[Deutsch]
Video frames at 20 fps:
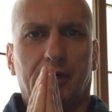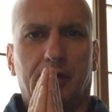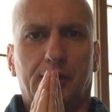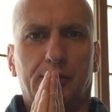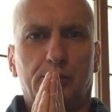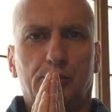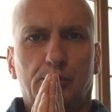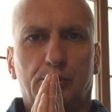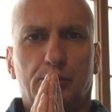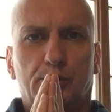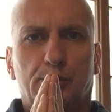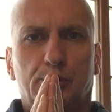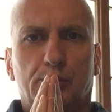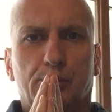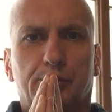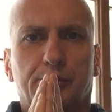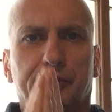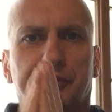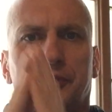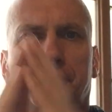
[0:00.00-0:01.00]

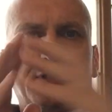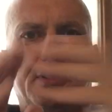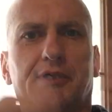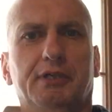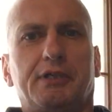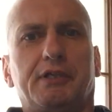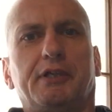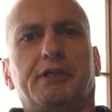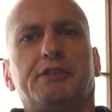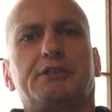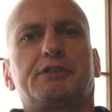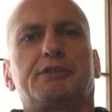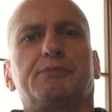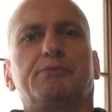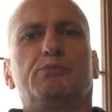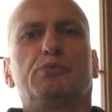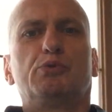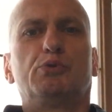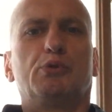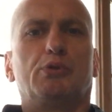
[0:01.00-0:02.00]
Hallo, hier ist
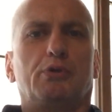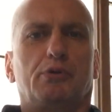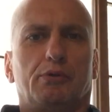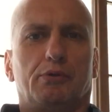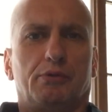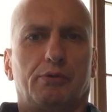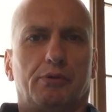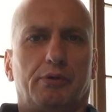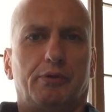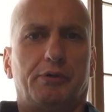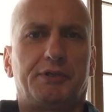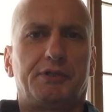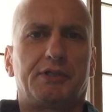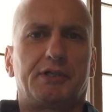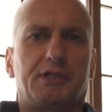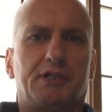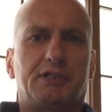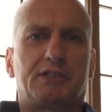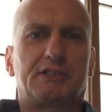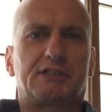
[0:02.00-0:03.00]
Muho. Heute
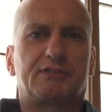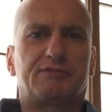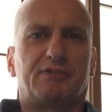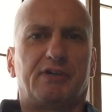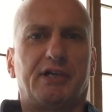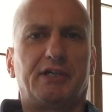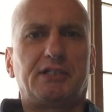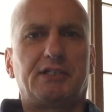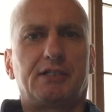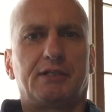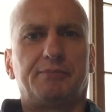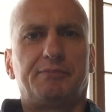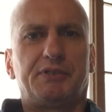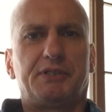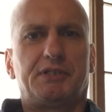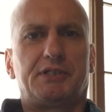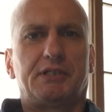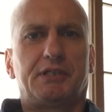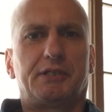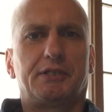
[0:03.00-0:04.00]
geht es weiter
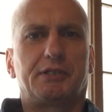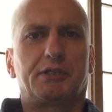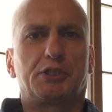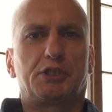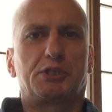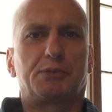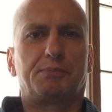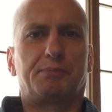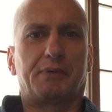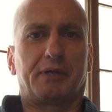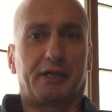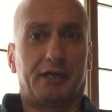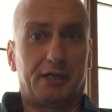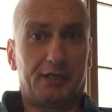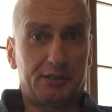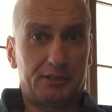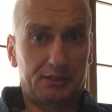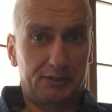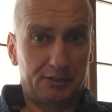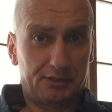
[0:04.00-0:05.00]
mit den
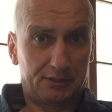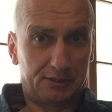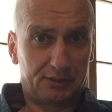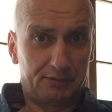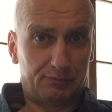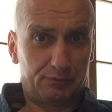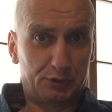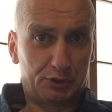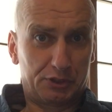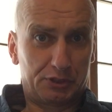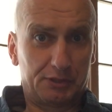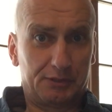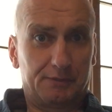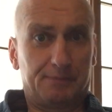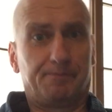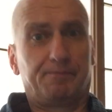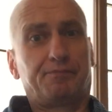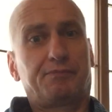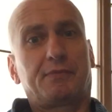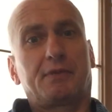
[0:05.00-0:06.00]
Gesprächen
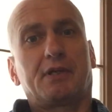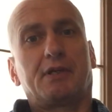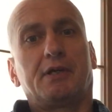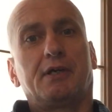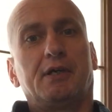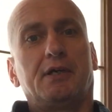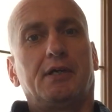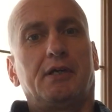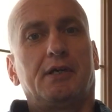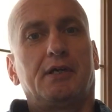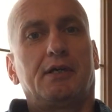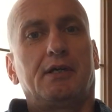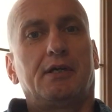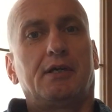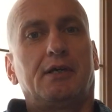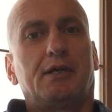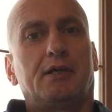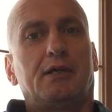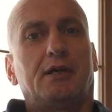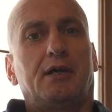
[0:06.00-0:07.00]
zwischen
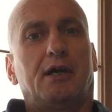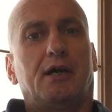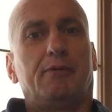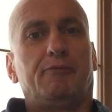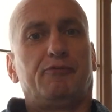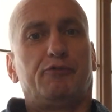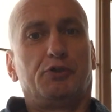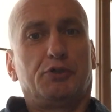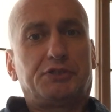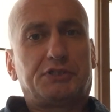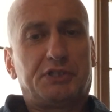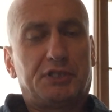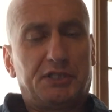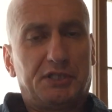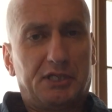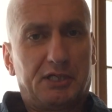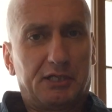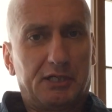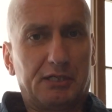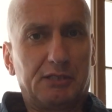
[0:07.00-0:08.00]
einem
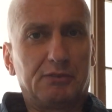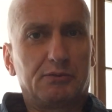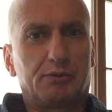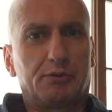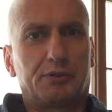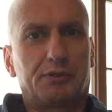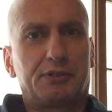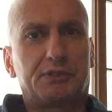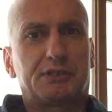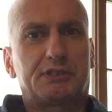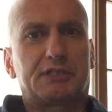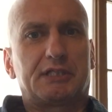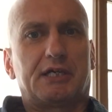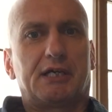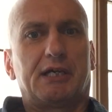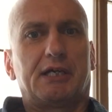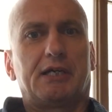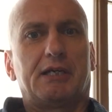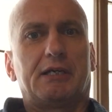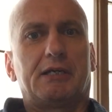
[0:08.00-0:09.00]
14-Jährigen und
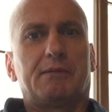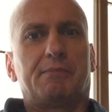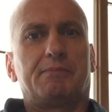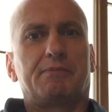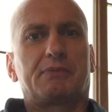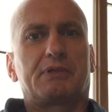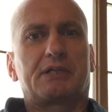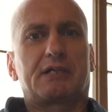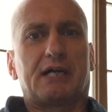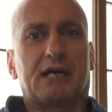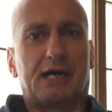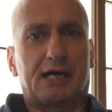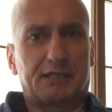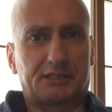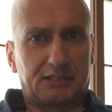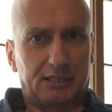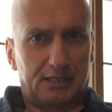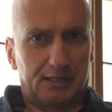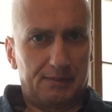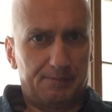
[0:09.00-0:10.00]
seinem
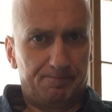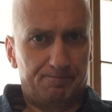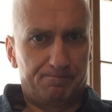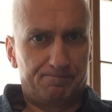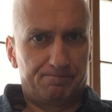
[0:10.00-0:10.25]
Kater,